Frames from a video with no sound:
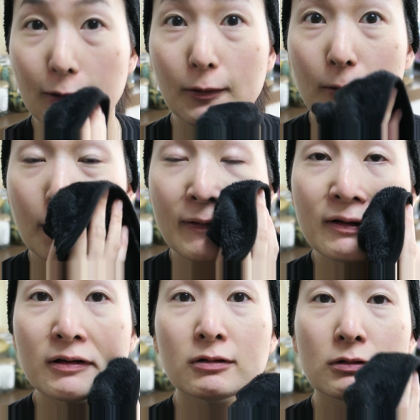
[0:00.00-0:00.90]
と
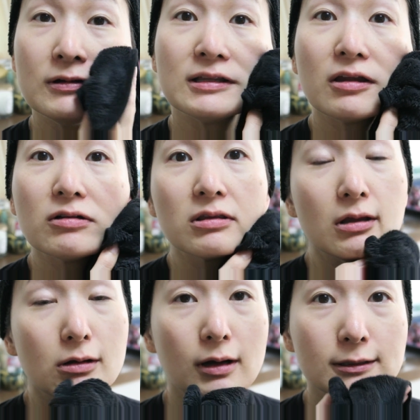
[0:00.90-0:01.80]
拭いてるっ
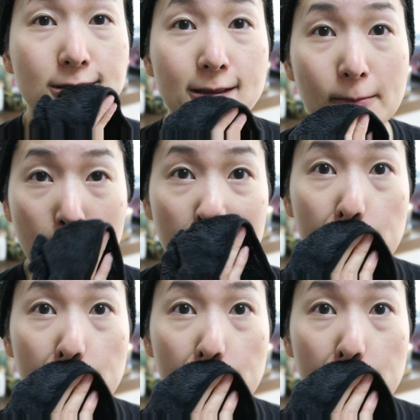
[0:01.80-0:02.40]
ていう感じ。